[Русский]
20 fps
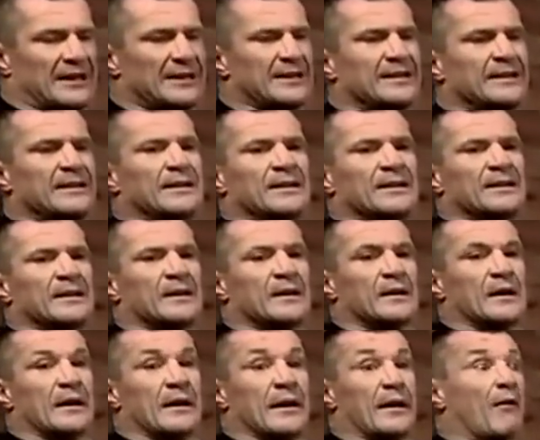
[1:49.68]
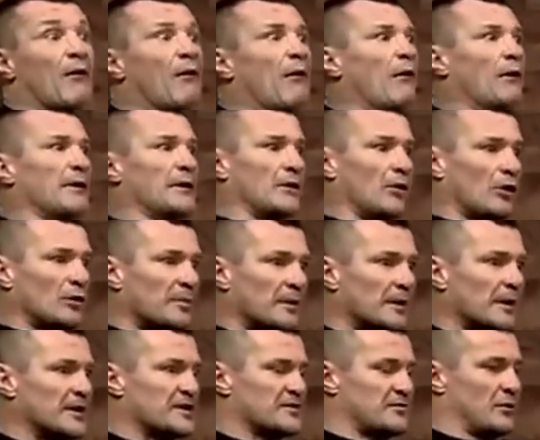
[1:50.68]
и он немедленно позвонил
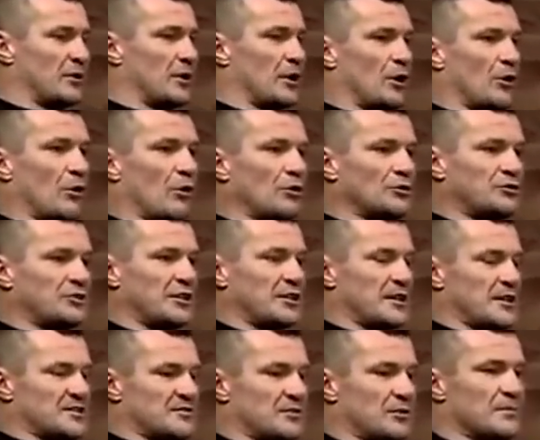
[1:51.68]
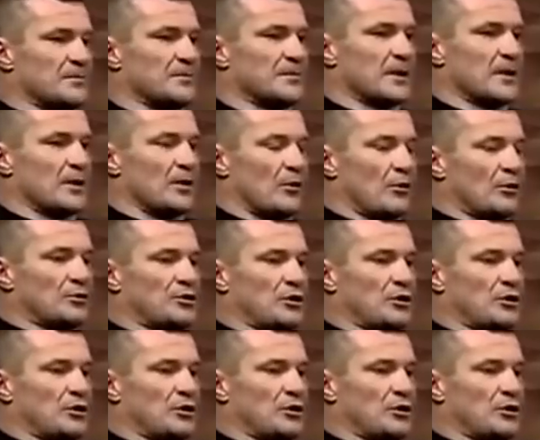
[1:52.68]
одному журналисту. Он позвонил